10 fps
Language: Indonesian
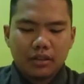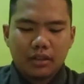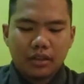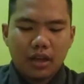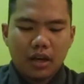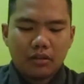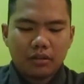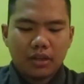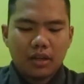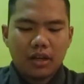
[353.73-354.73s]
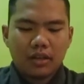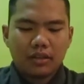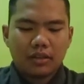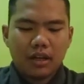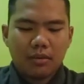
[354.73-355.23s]
kita harus ikhlas
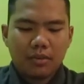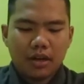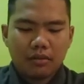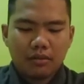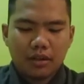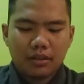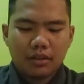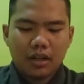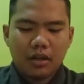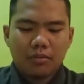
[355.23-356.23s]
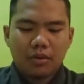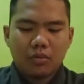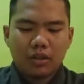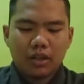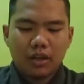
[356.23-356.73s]
dalam melakukan segala
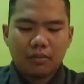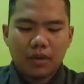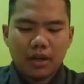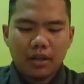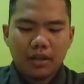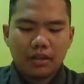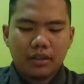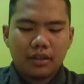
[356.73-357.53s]
perbuatan yang baik